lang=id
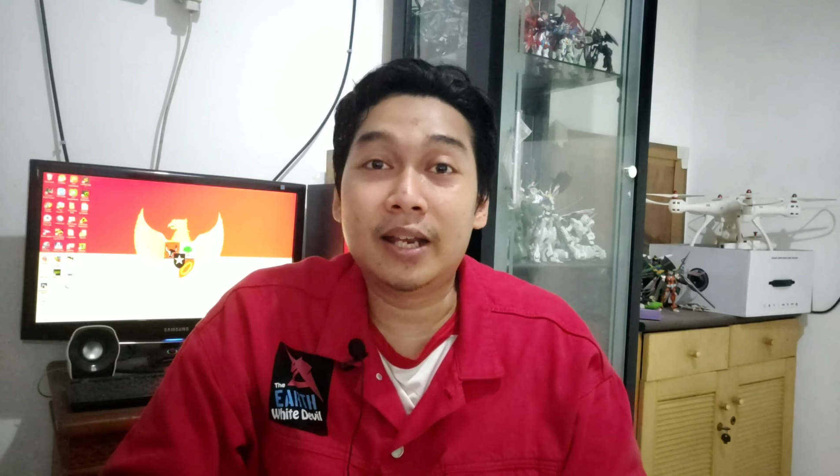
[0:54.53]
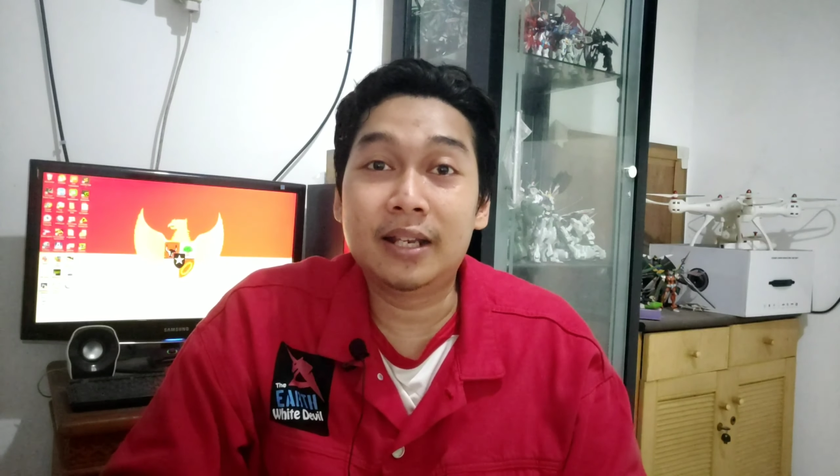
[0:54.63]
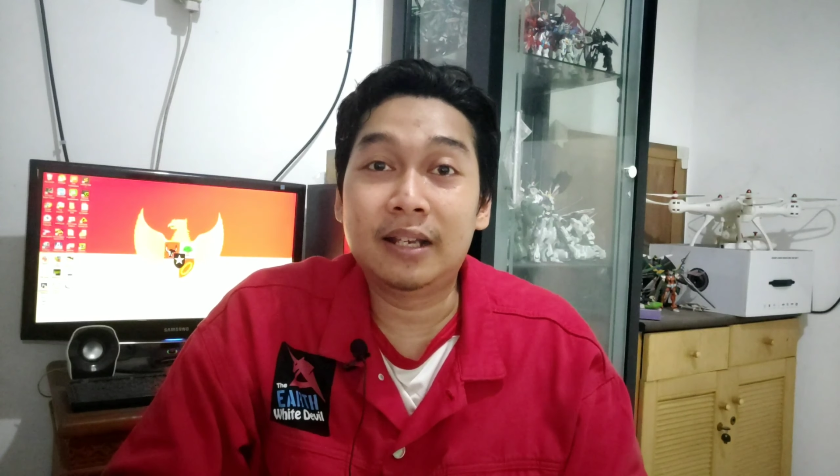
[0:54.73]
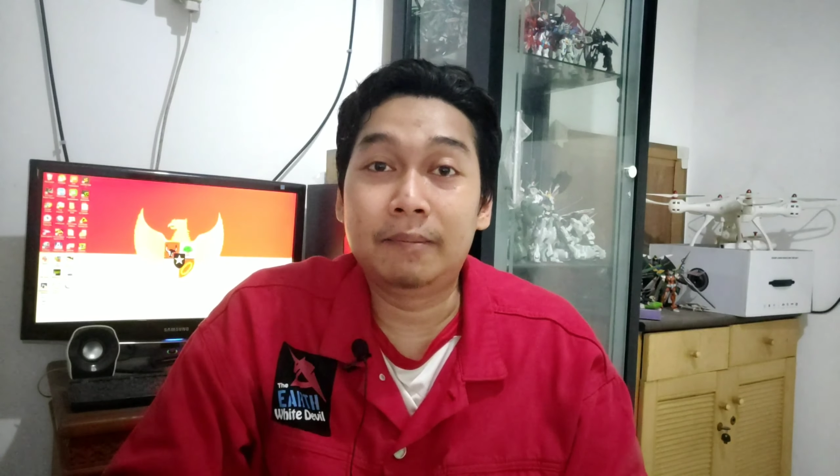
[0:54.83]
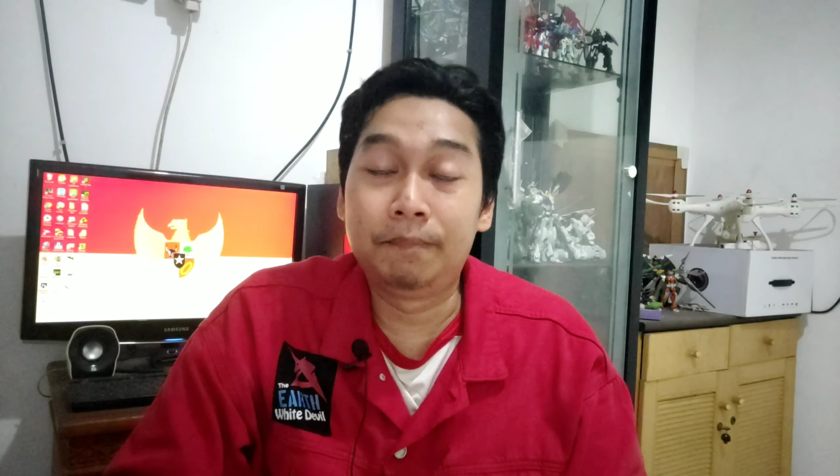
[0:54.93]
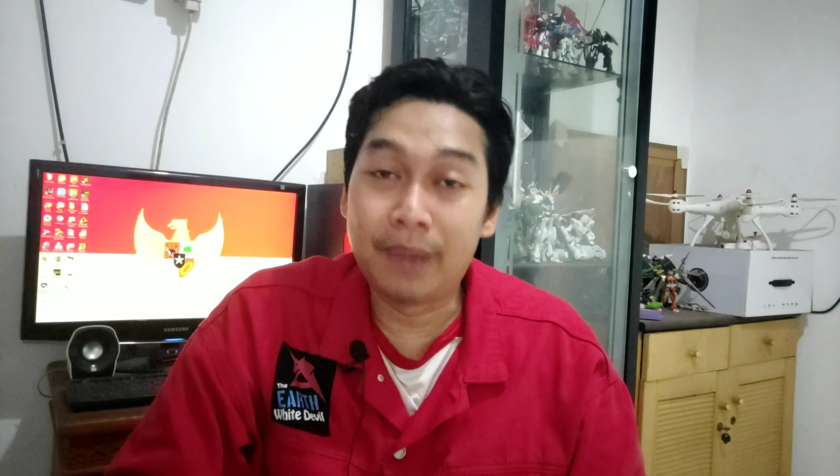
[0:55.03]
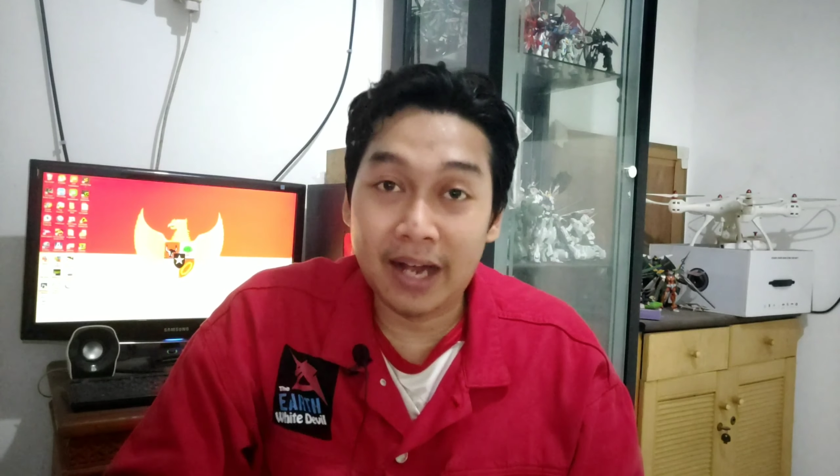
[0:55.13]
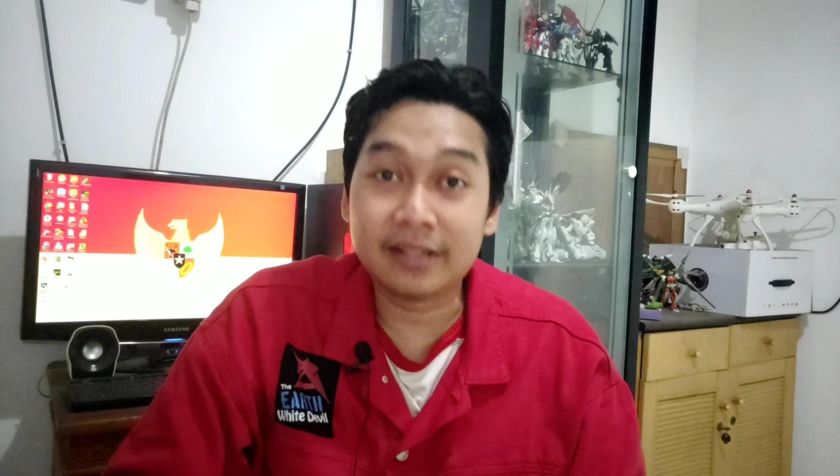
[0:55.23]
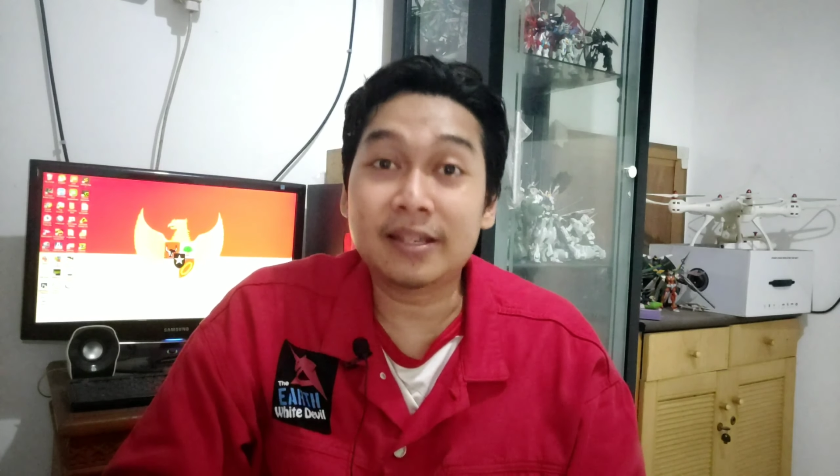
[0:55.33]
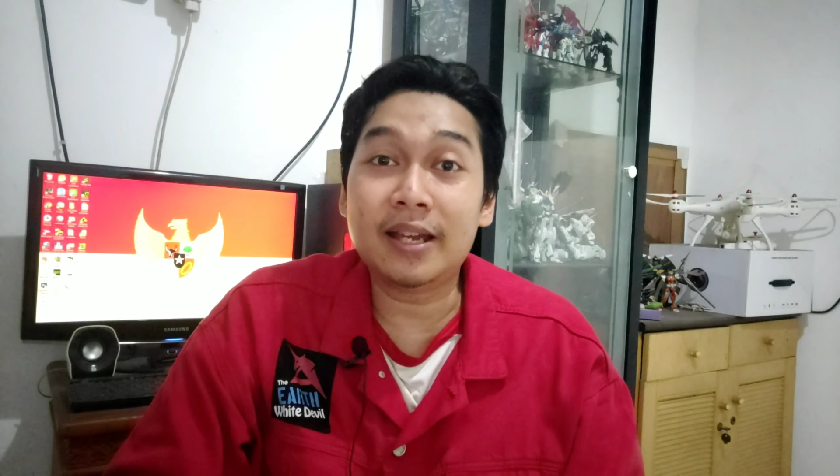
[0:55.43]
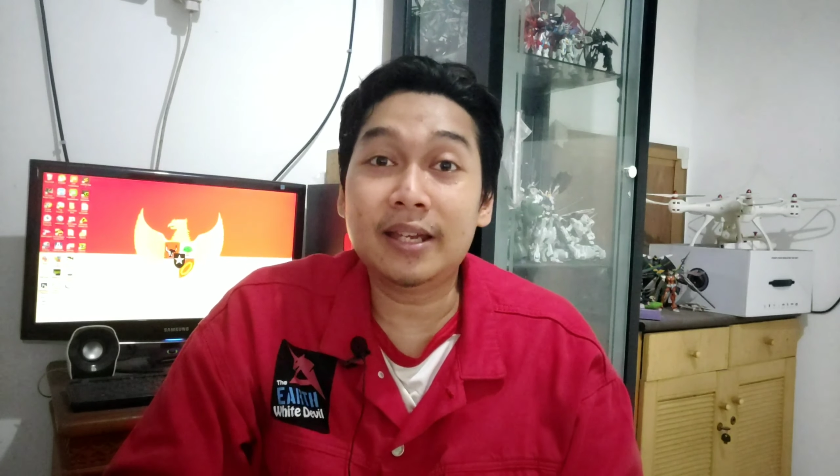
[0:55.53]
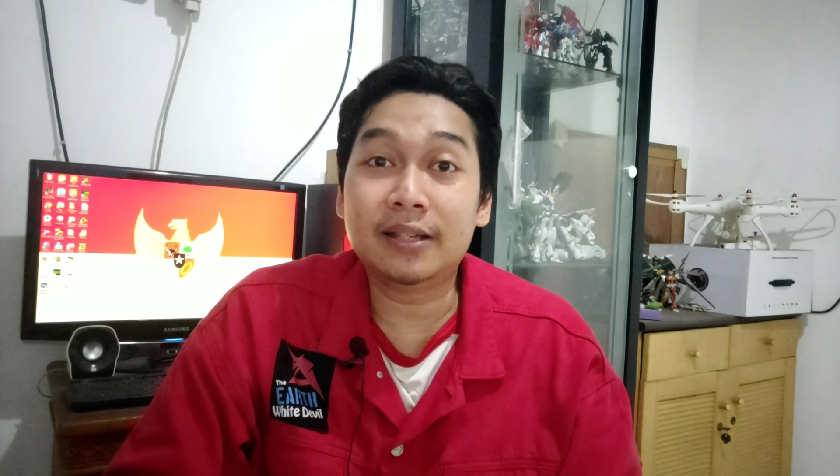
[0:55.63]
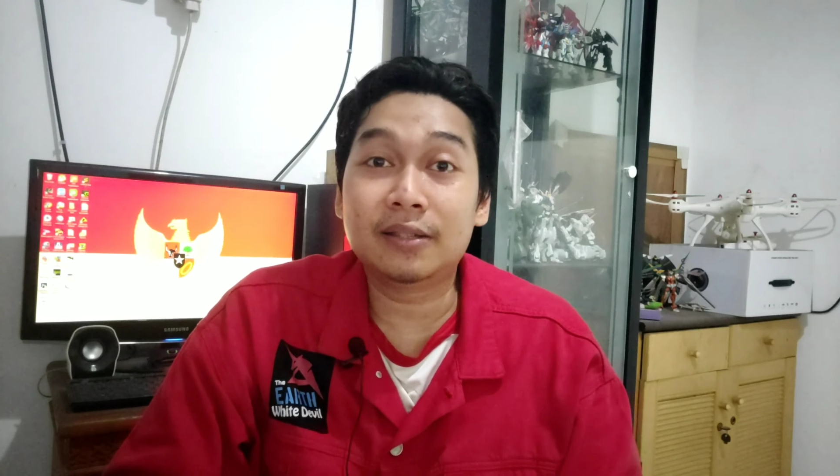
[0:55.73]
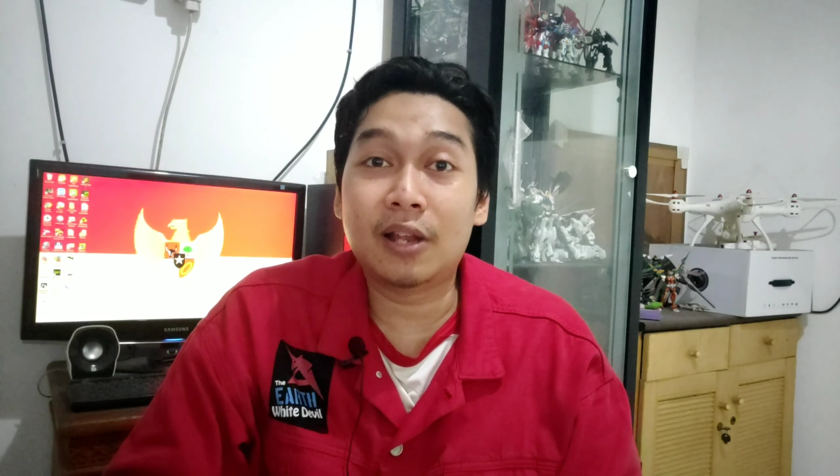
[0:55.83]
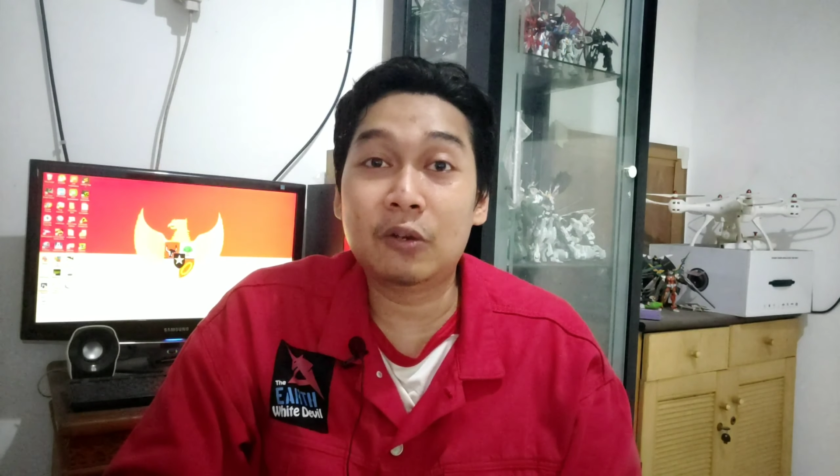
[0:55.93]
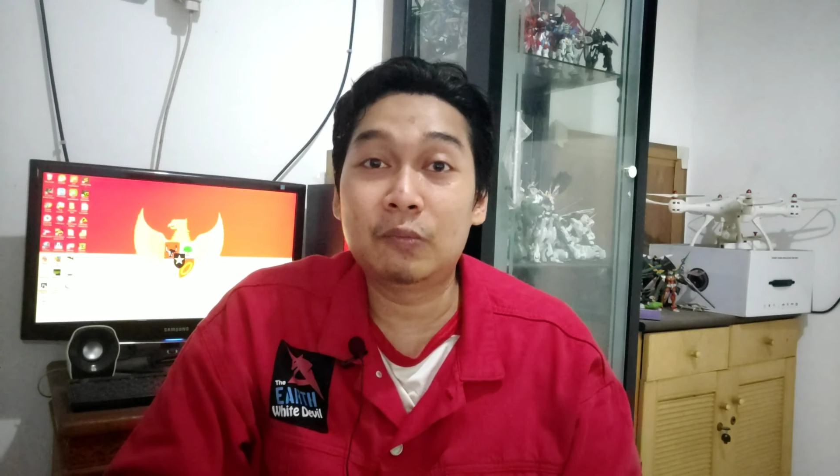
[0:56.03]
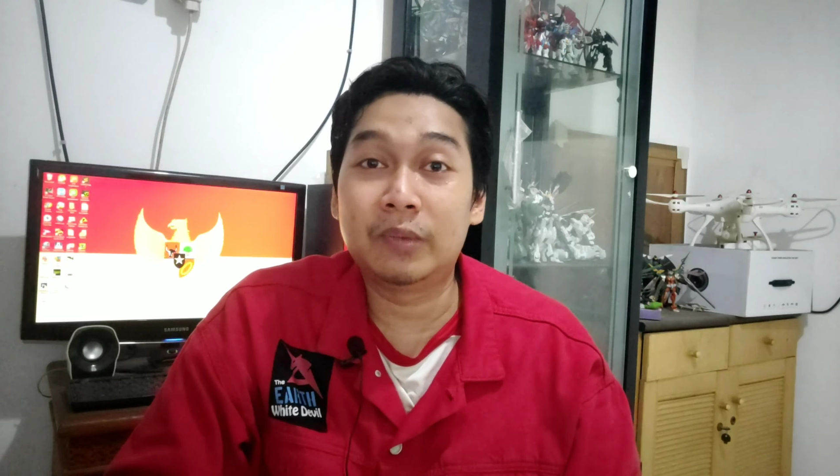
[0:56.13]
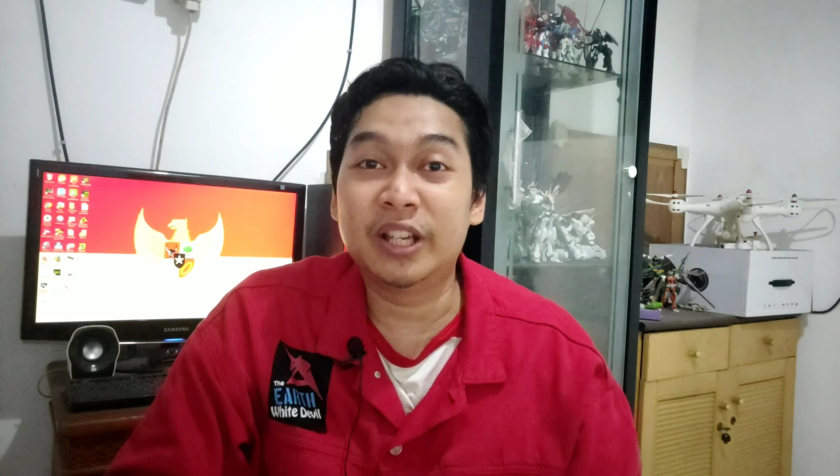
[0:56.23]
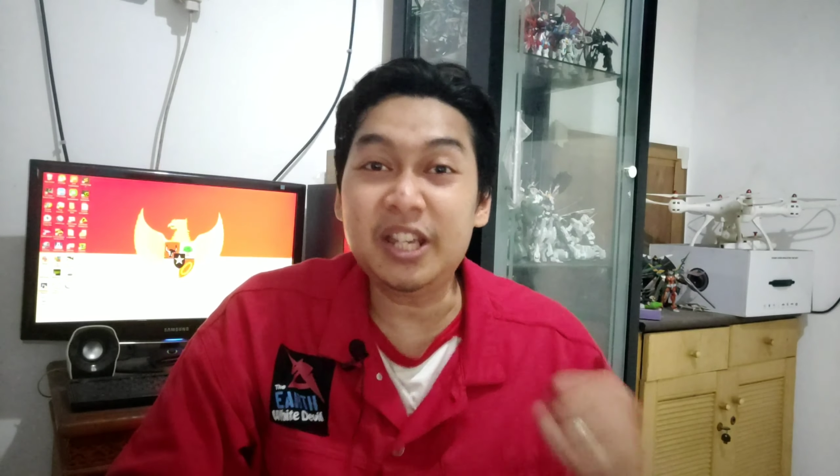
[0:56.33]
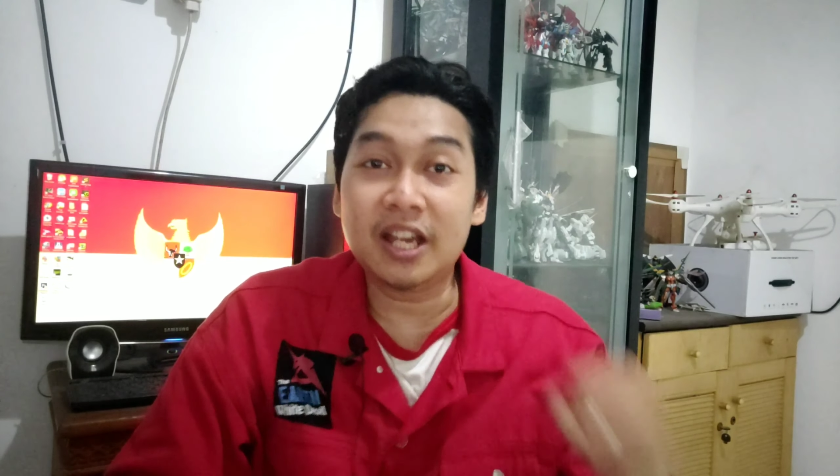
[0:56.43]
adalah bangsa yang selalu
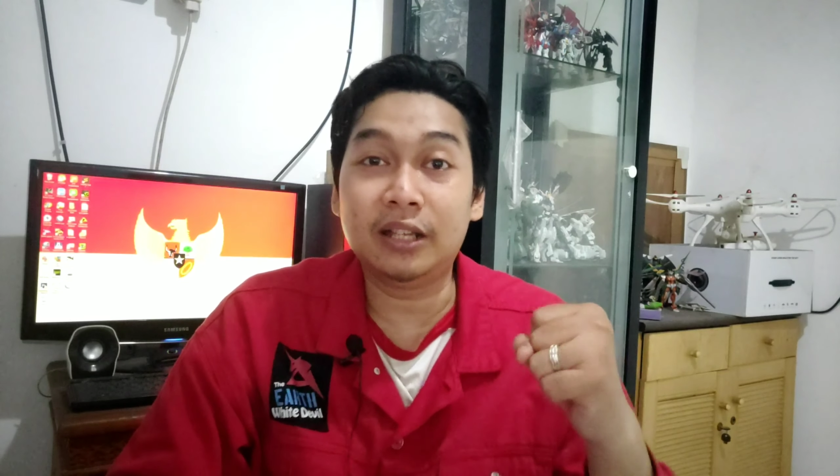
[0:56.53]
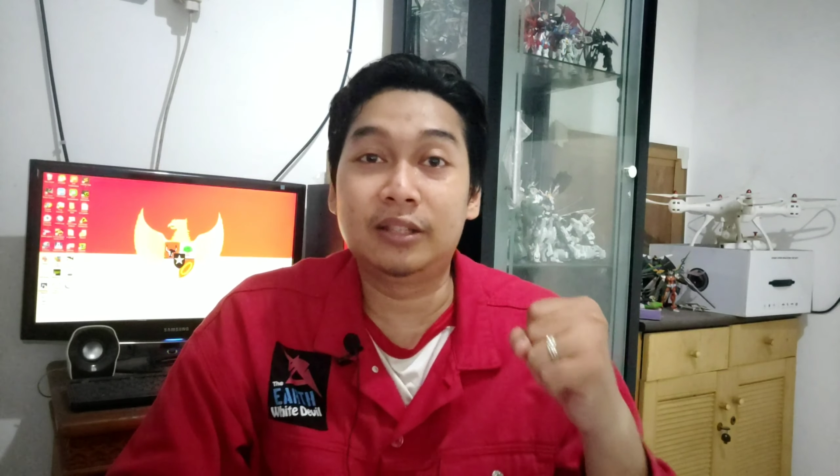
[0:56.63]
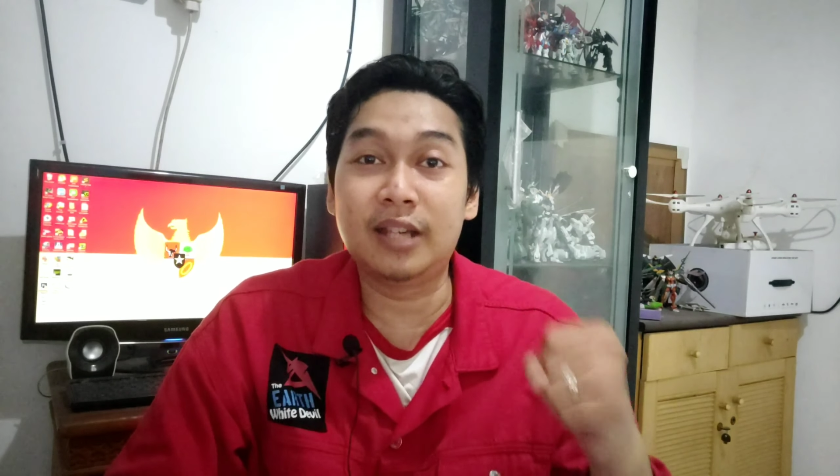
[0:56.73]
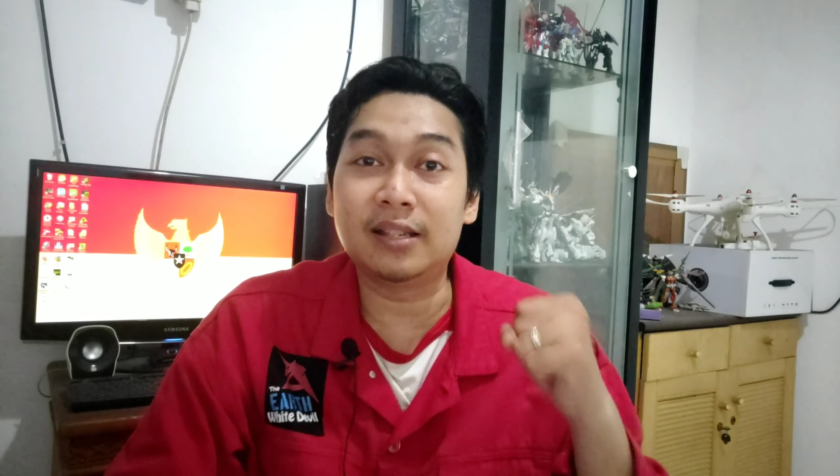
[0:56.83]
mengingat